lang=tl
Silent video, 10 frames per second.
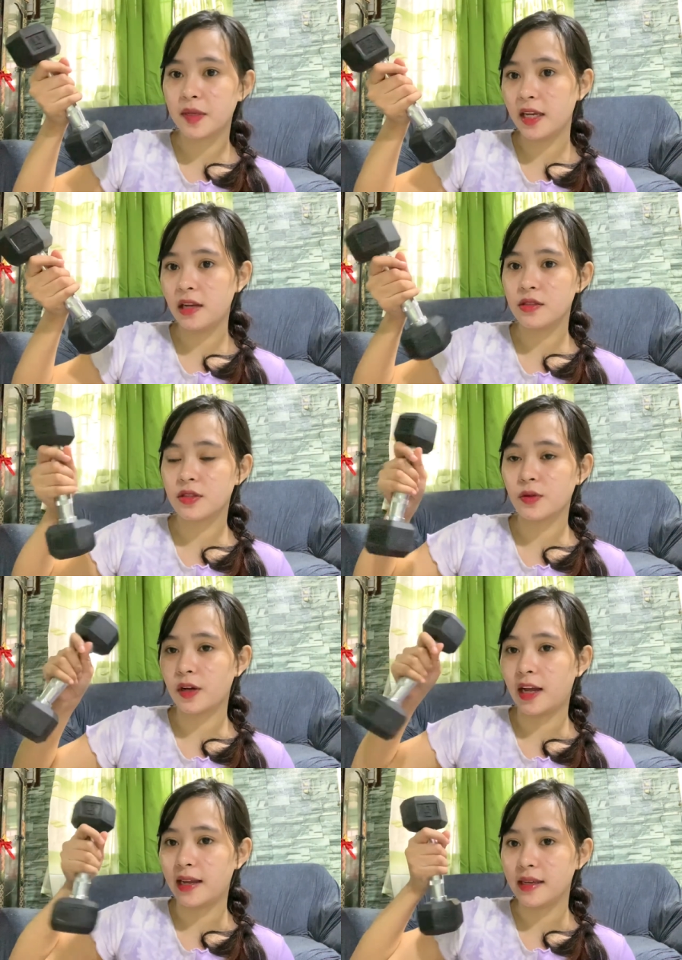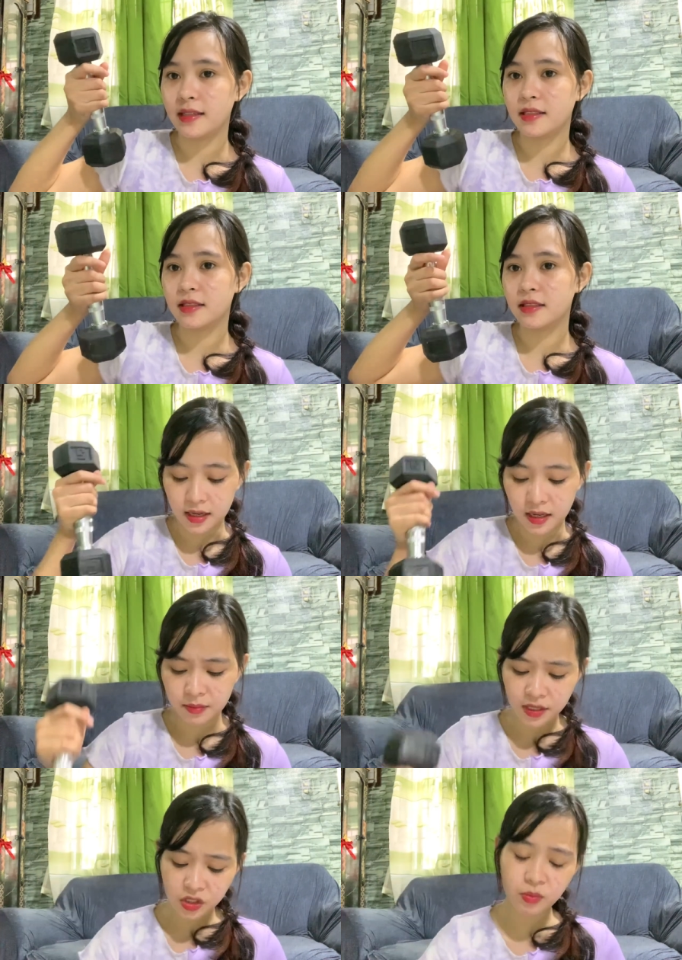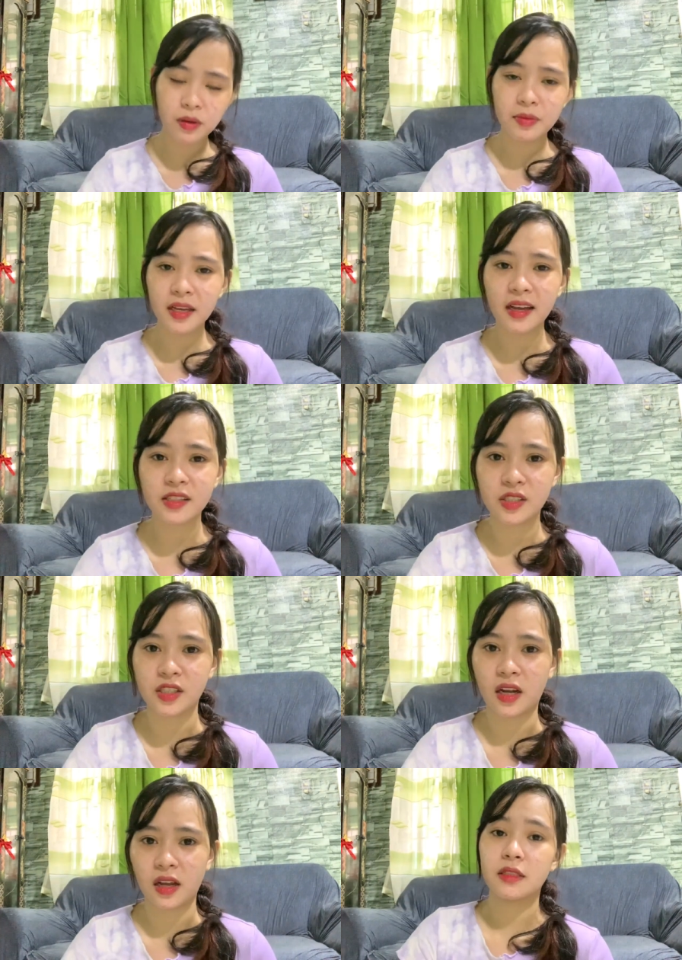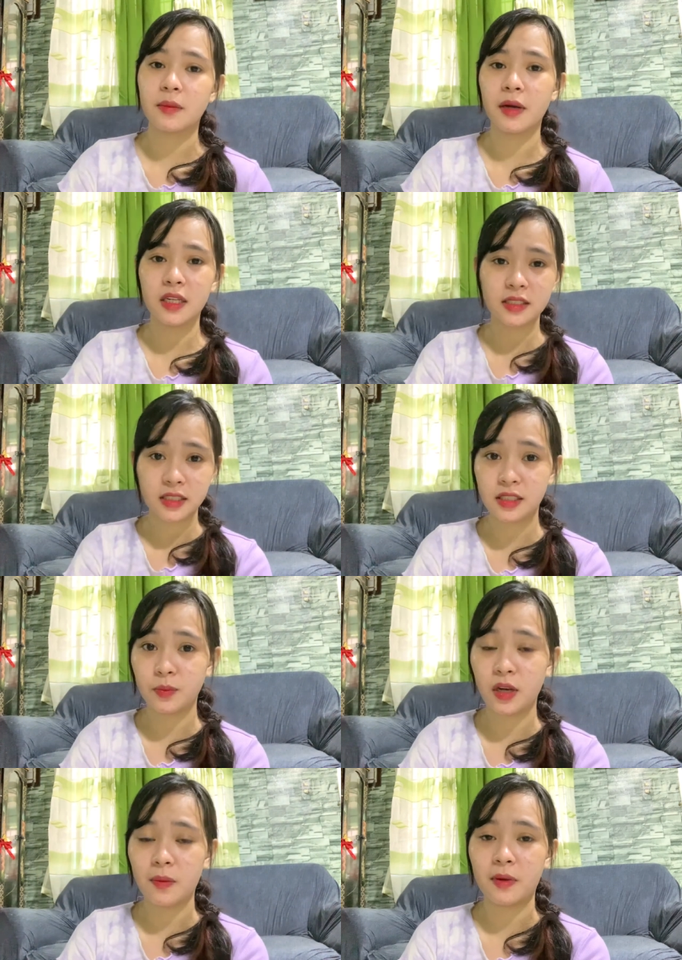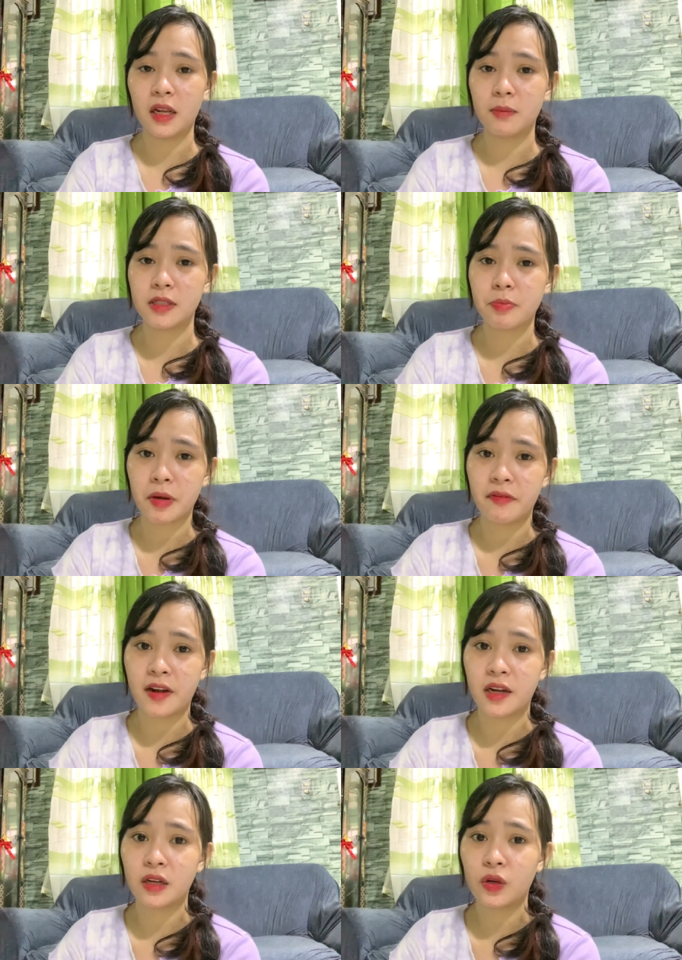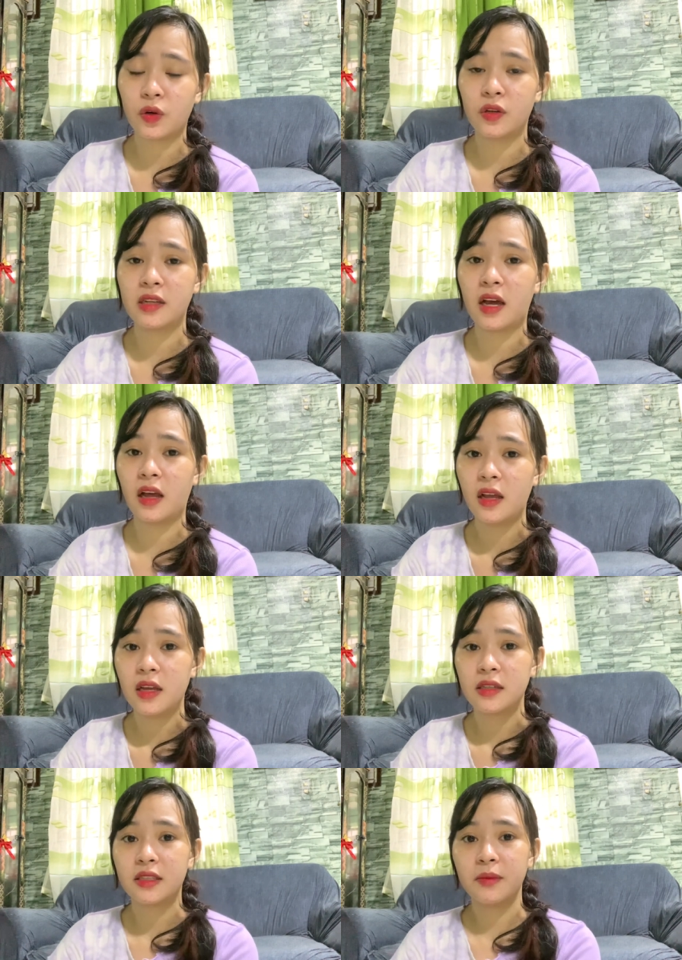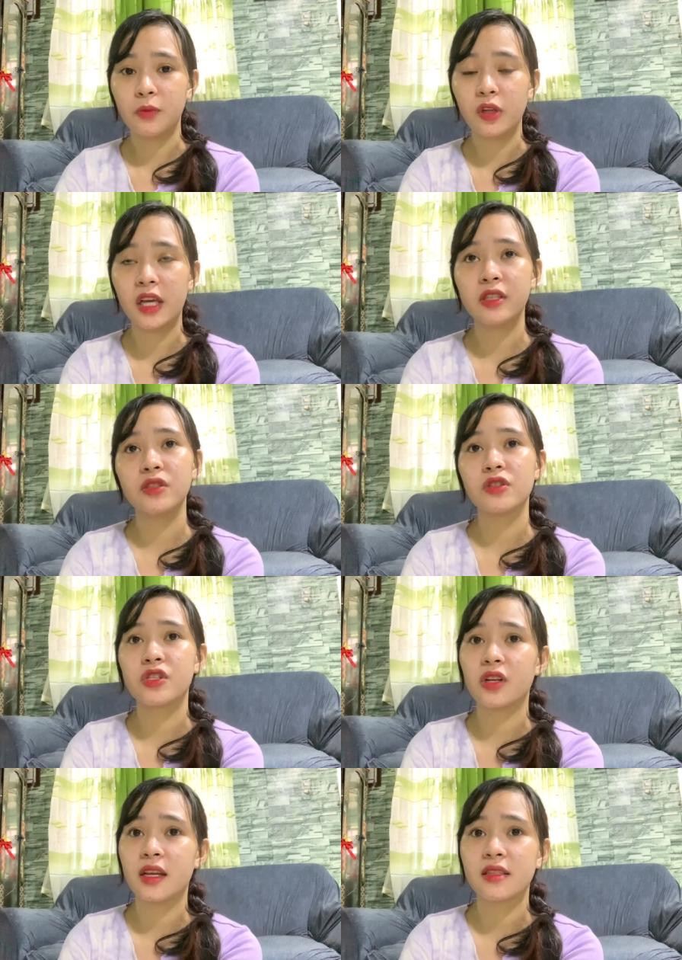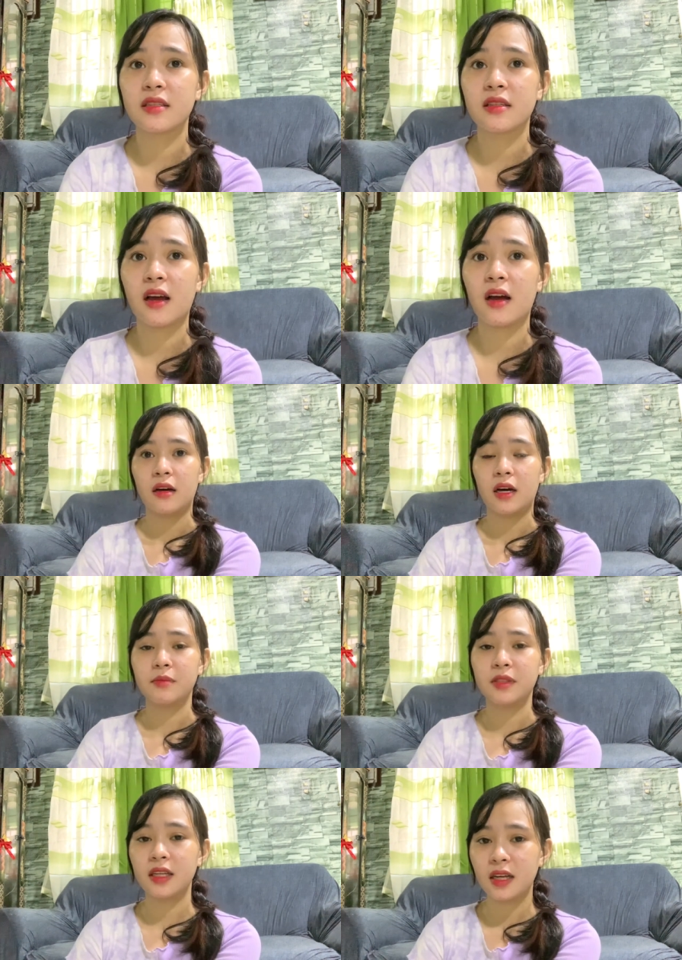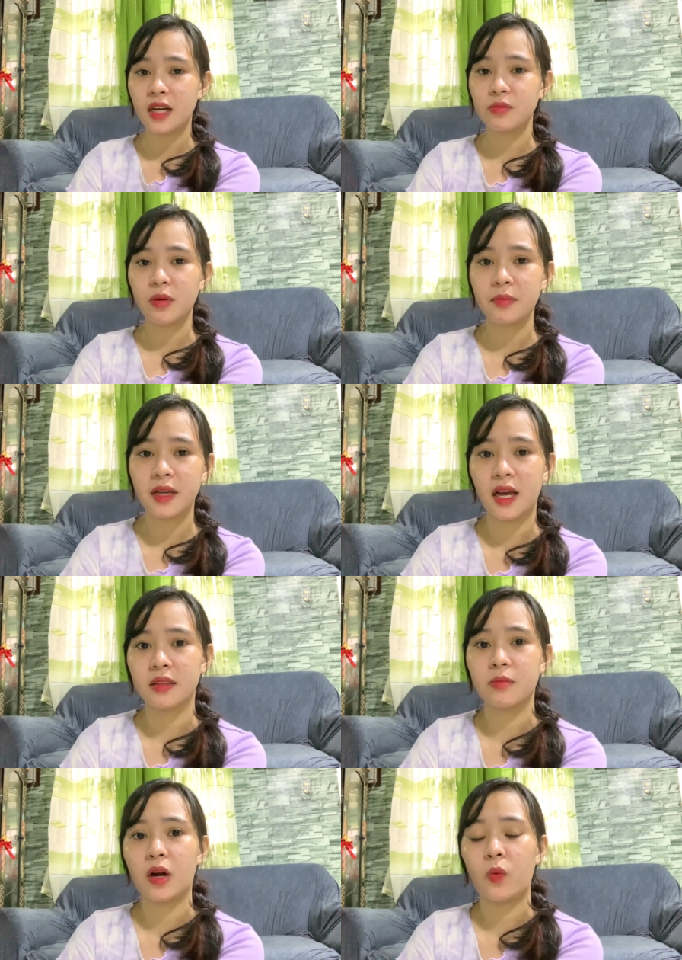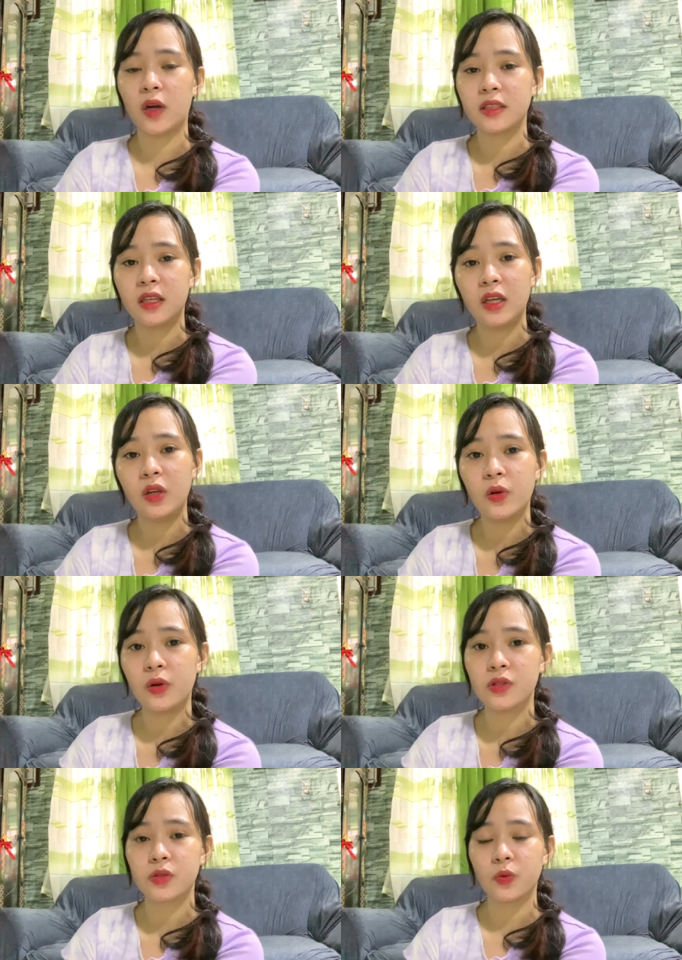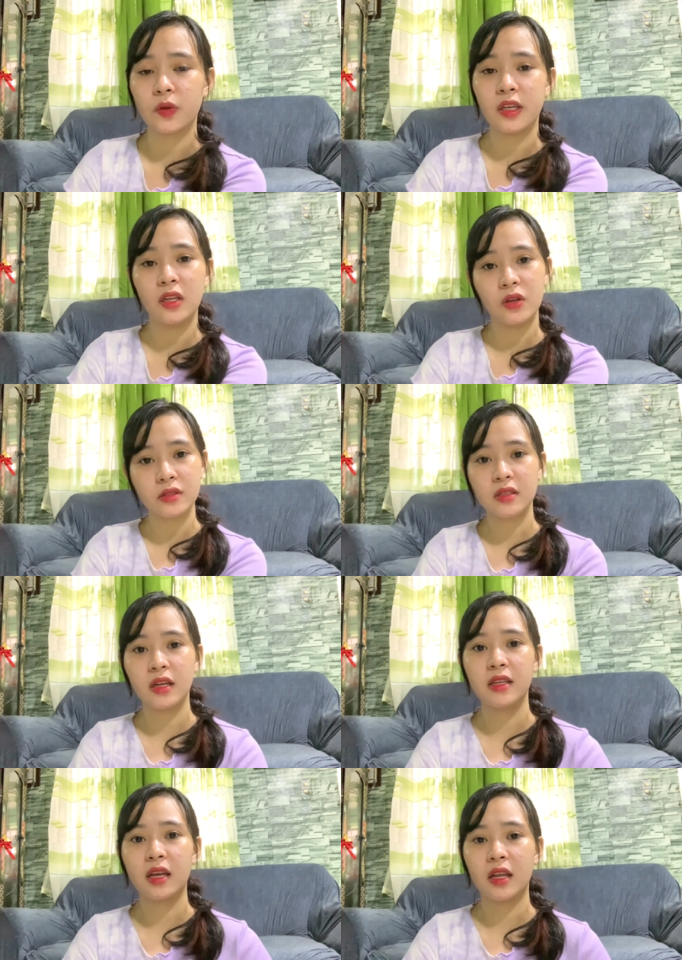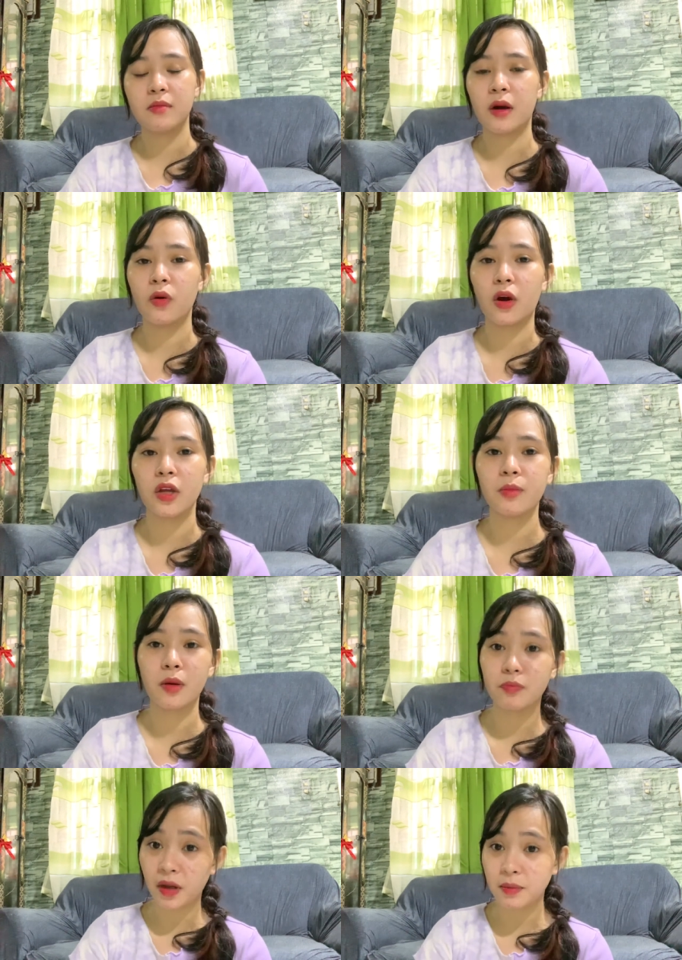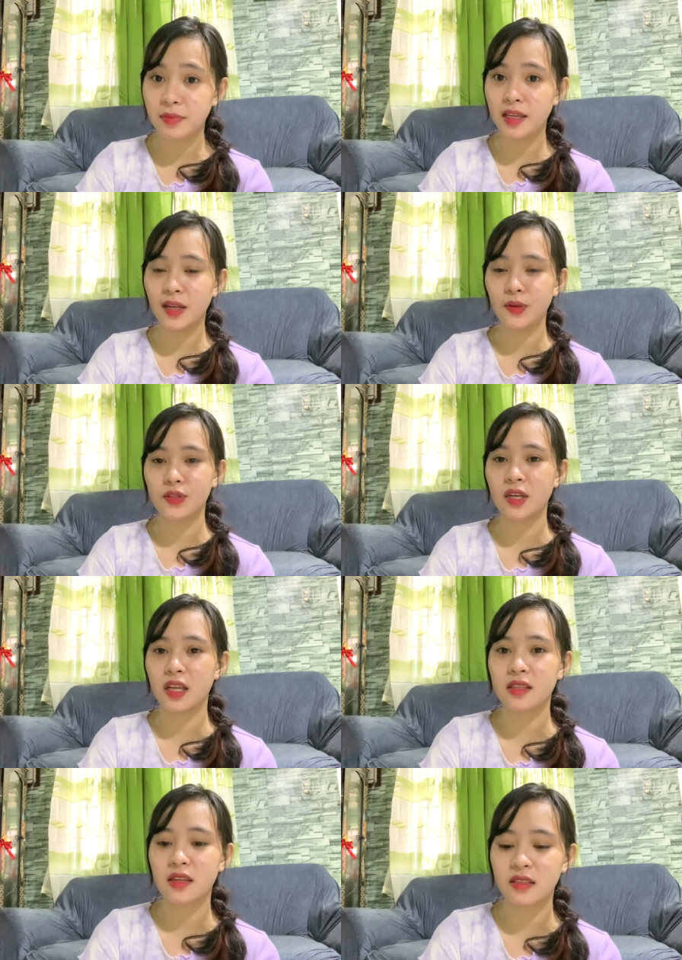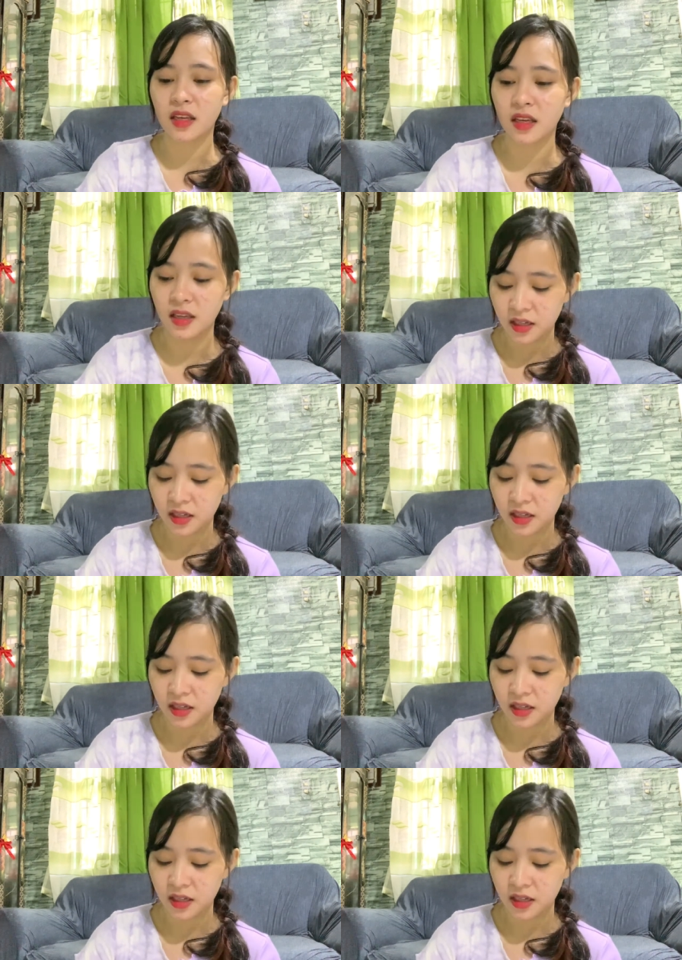kilos to guys. Ayan. Medyo mabigat siya. Sa mga nagsisimula pa lang, mas prefer ko na simulan nyo siya sa um, hindi gaano mabigat. Mga 1 kilos, 2 kilos, ganyan. Bago kayo mag 5 kilos guys kasi